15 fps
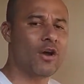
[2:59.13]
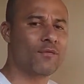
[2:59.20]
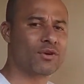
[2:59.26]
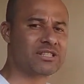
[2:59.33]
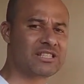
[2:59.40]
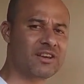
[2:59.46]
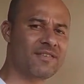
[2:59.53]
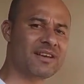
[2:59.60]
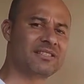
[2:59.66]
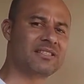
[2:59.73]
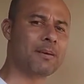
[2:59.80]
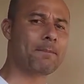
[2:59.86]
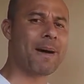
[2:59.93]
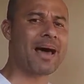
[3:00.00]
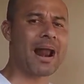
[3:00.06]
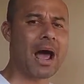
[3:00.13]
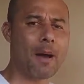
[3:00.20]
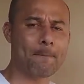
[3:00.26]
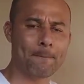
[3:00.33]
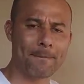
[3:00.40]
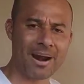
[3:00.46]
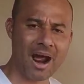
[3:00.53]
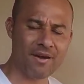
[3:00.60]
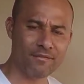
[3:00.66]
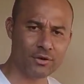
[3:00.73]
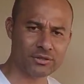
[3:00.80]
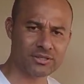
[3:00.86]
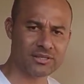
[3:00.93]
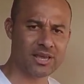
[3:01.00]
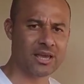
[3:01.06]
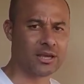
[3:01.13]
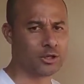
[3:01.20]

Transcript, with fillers: você vai separar para você.